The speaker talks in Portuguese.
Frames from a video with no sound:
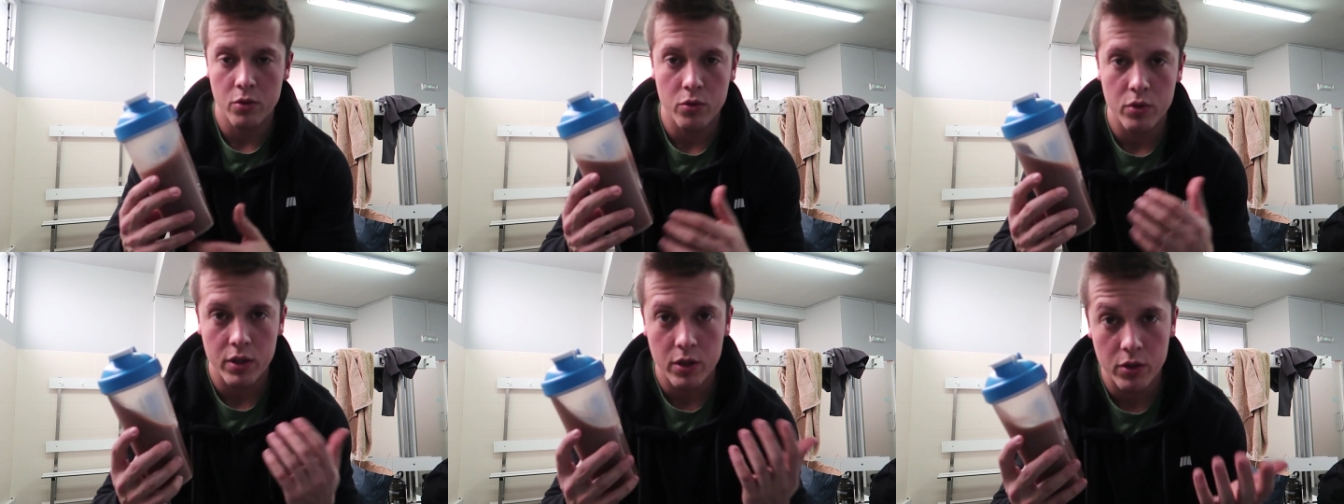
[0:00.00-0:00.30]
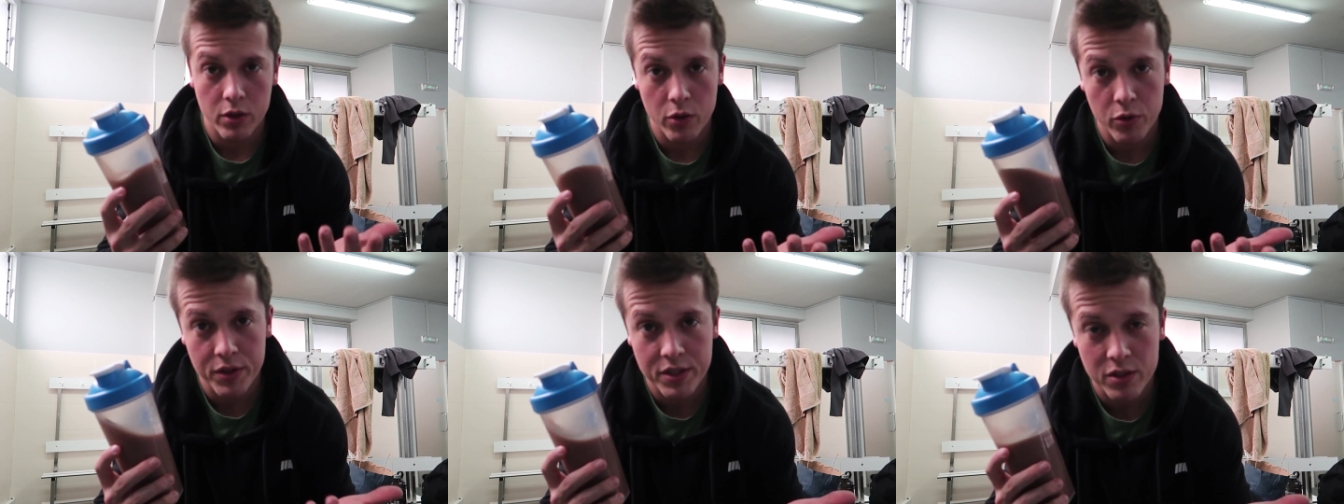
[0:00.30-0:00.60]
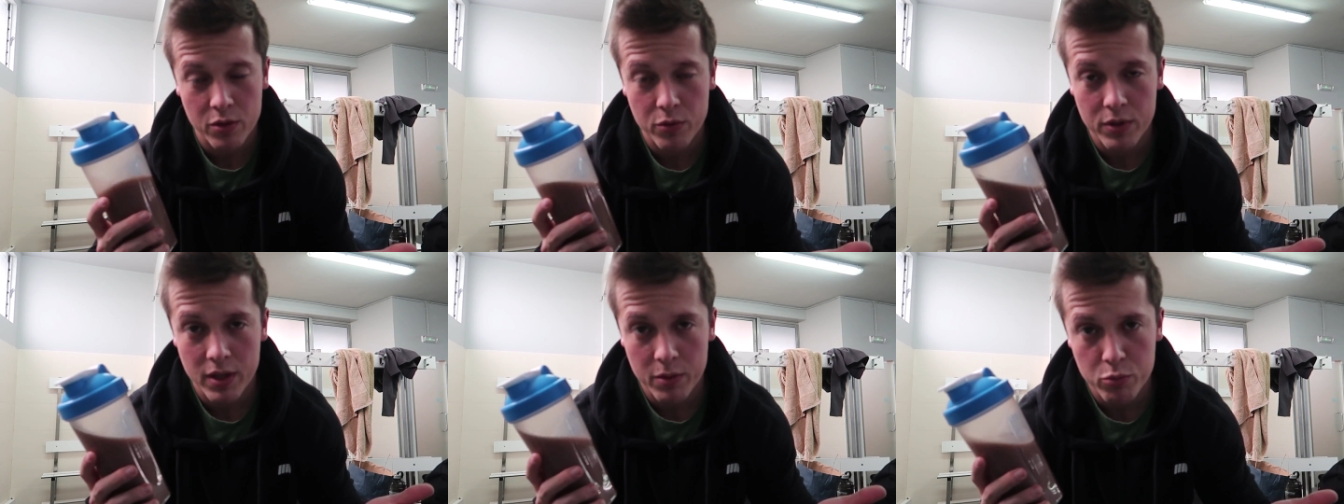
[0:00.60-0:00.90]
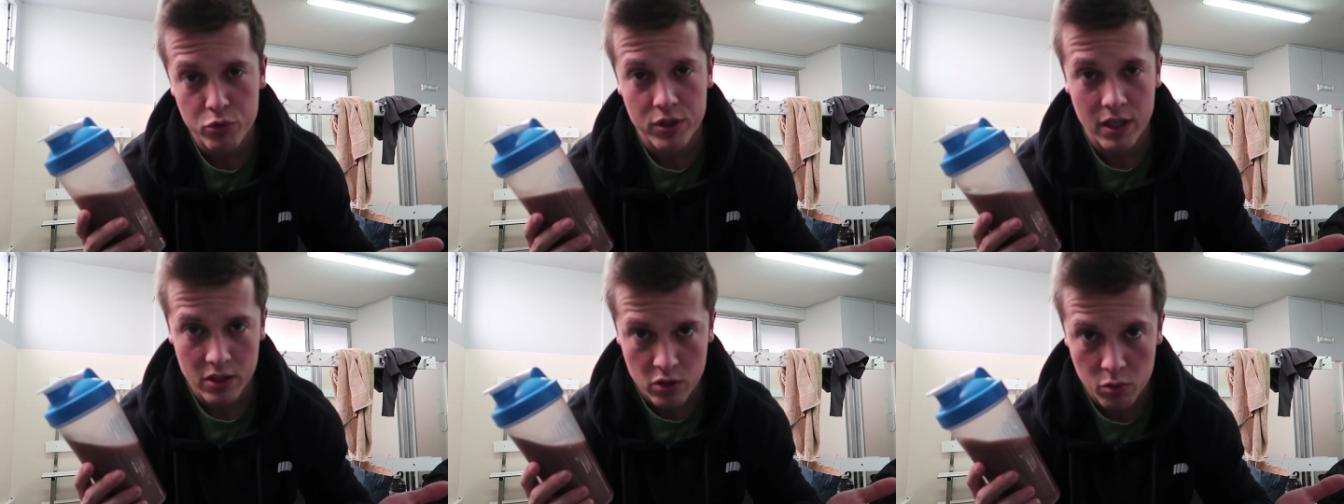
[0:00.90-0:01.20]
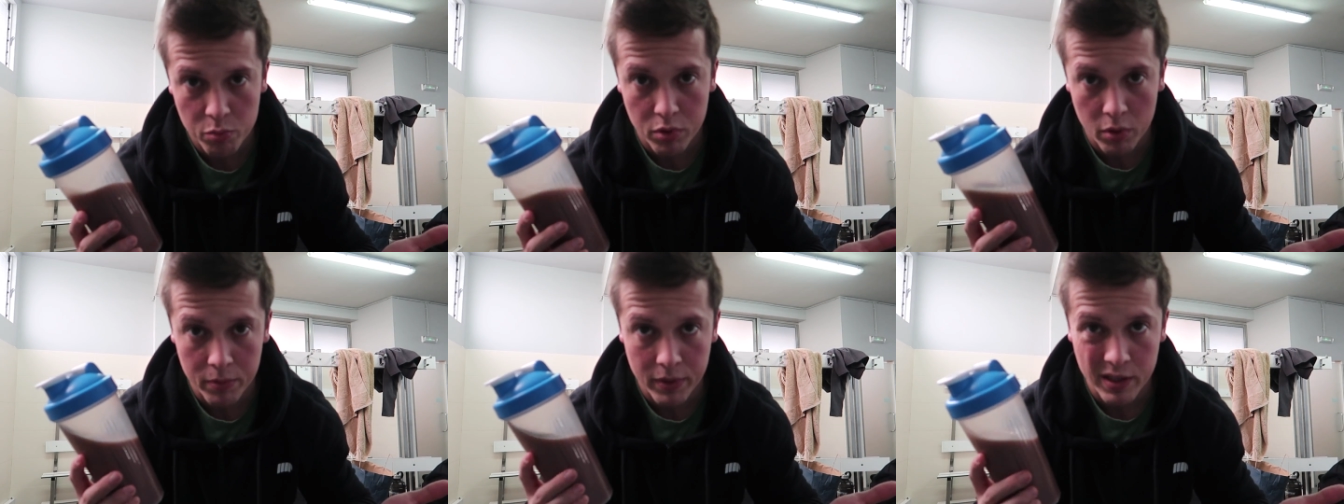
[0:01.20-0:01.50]
não, eu, eu, disse que não ia mostrar
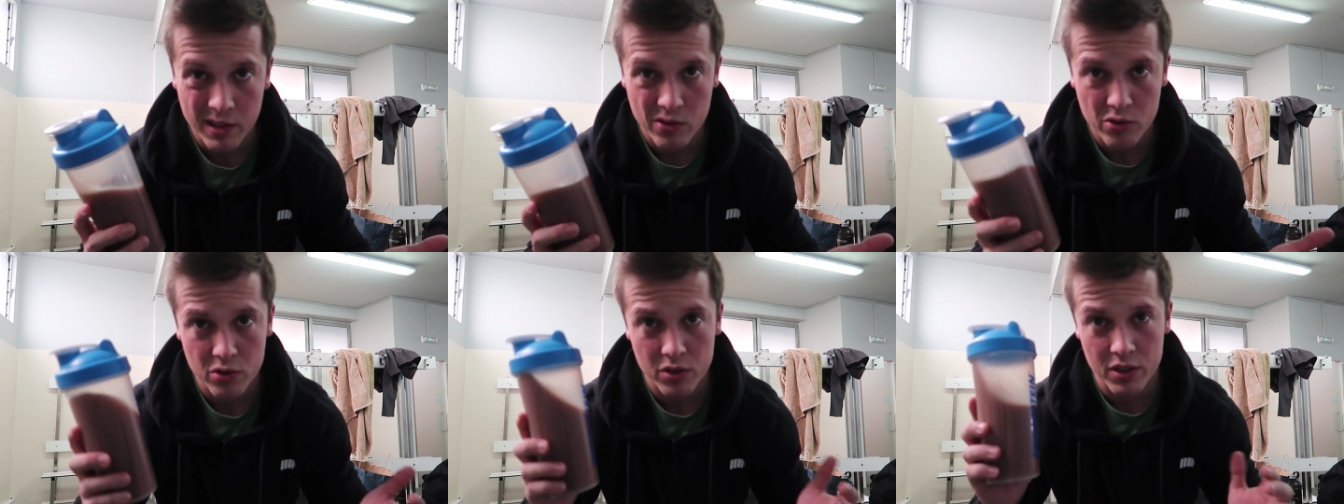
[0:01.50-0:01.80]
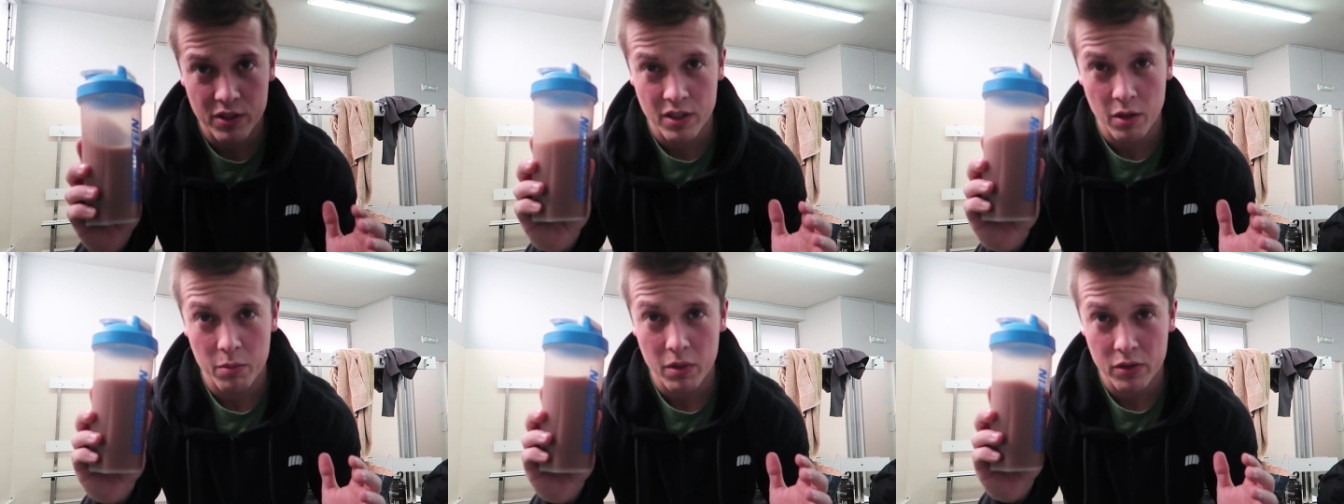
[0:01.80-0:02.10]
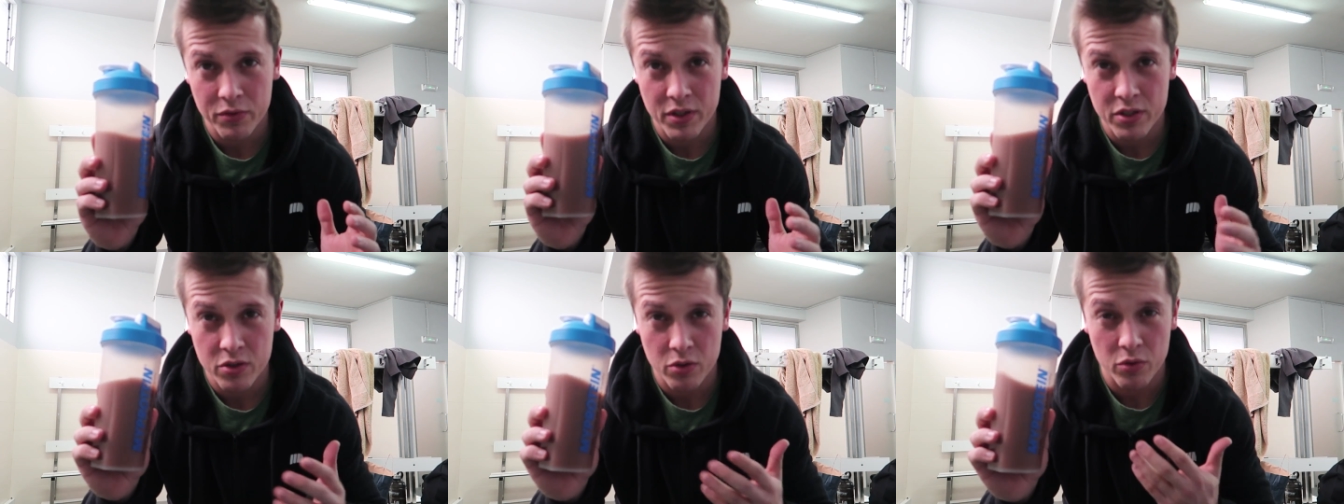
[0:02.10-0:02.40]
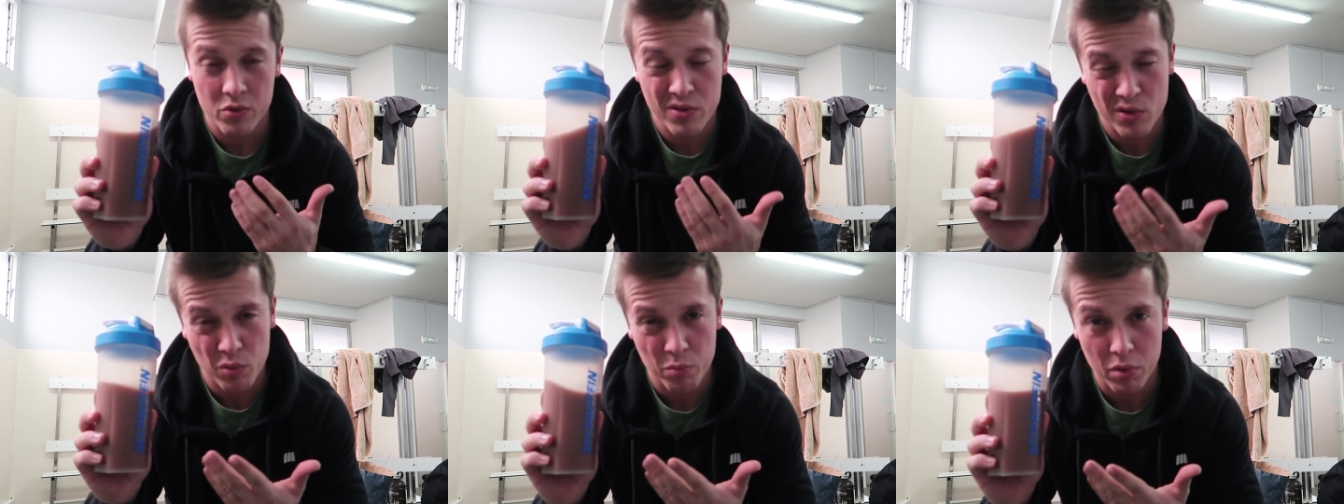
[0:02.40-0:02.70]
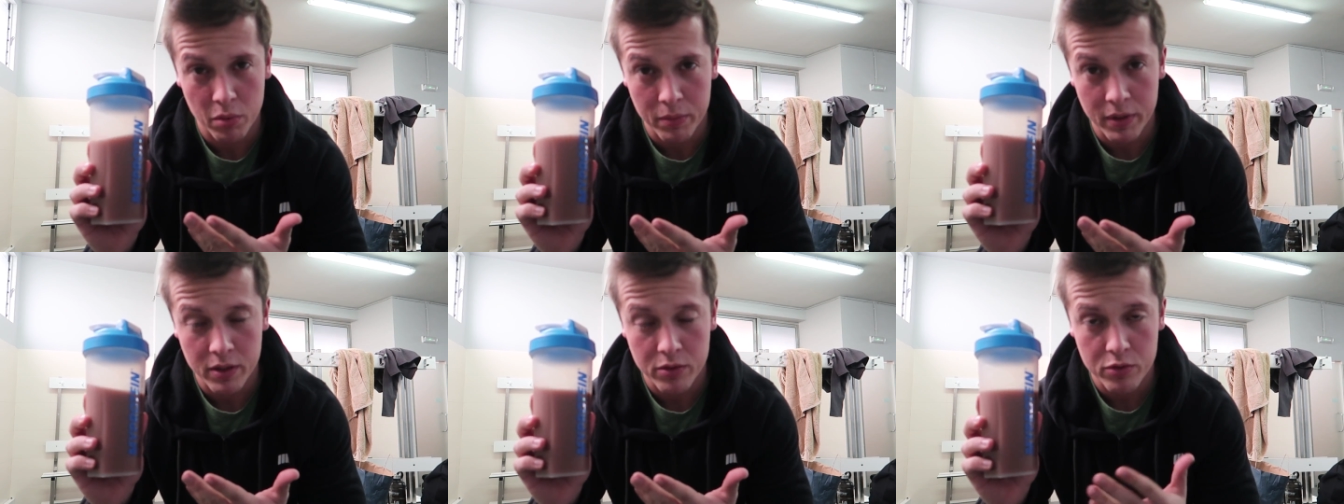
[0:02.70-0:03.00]
suplementos, isto é uma refeição de
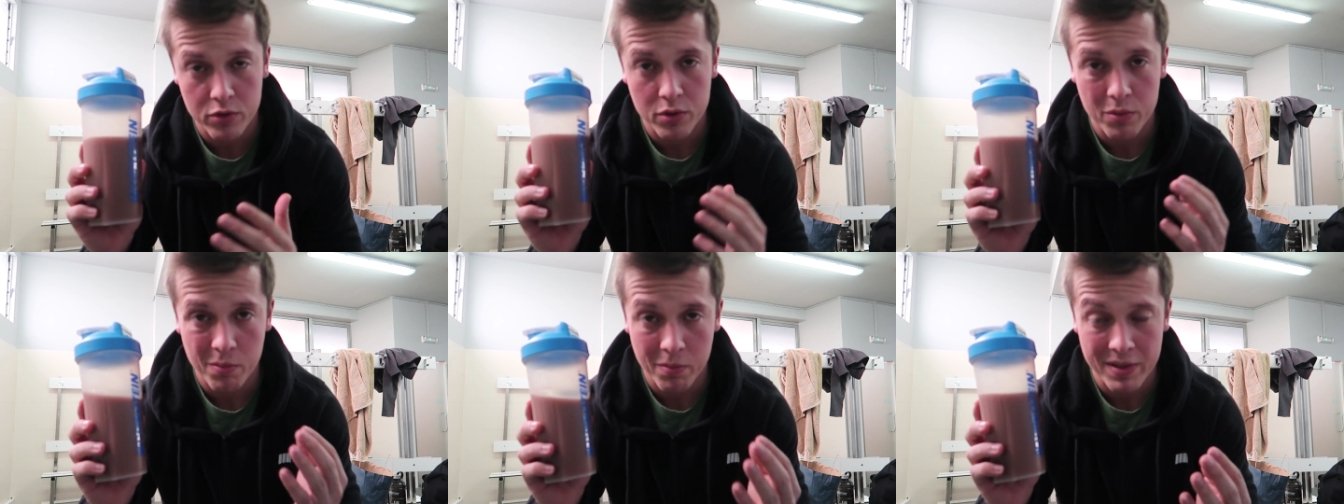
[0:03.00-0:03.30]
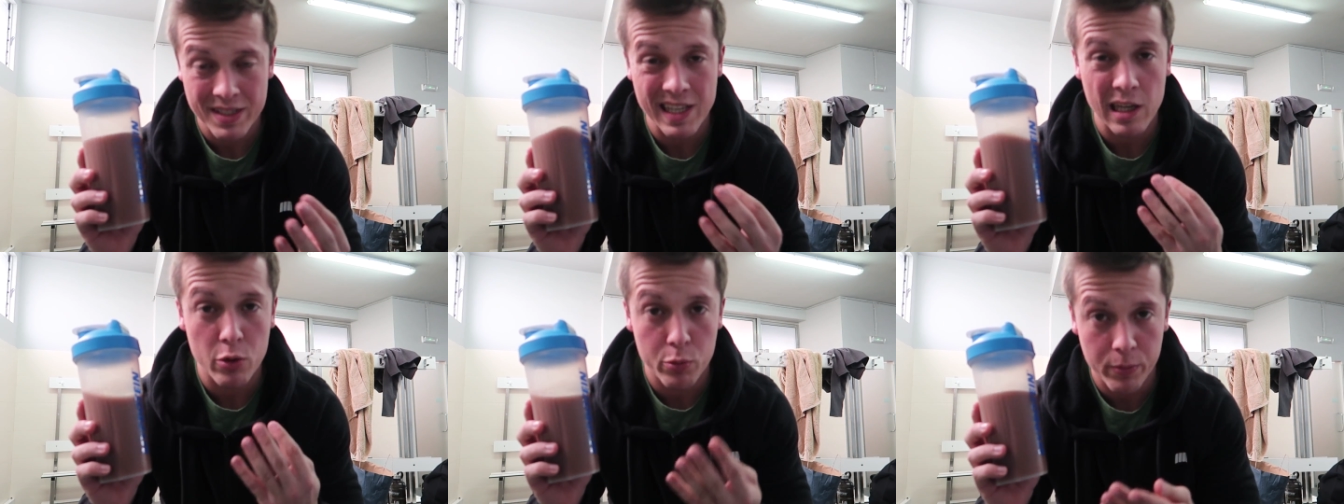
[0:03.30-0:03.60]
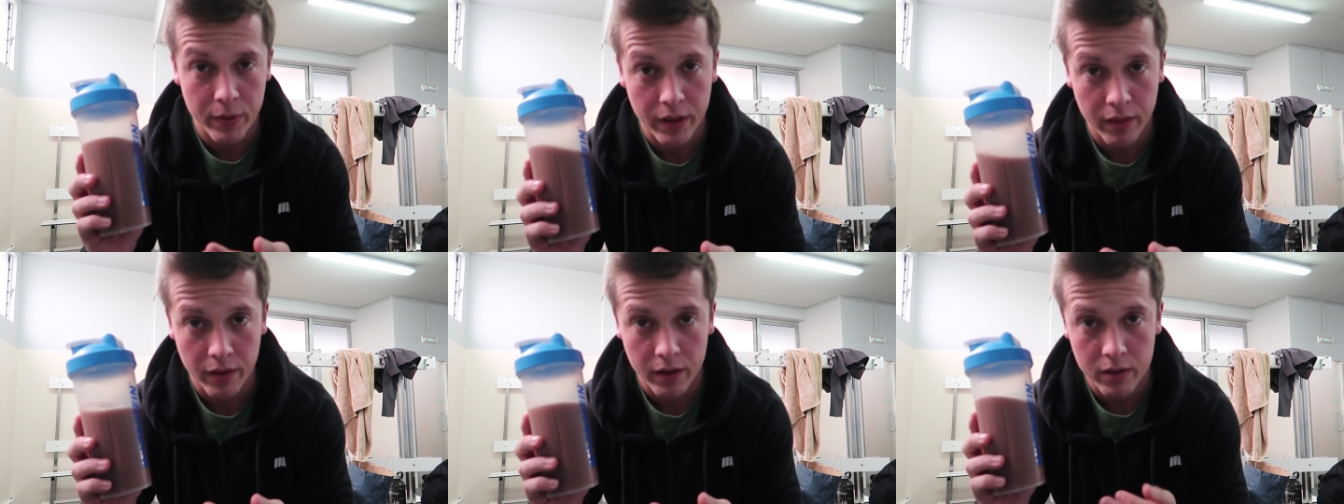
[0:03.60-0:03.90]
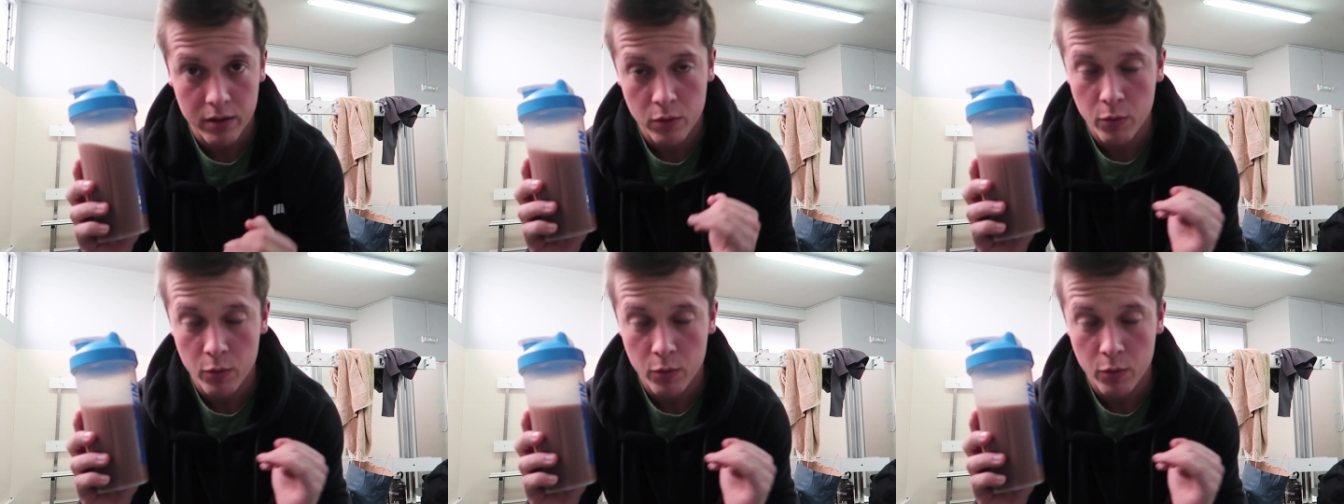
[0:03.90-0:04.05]
suplementos, mas é comida,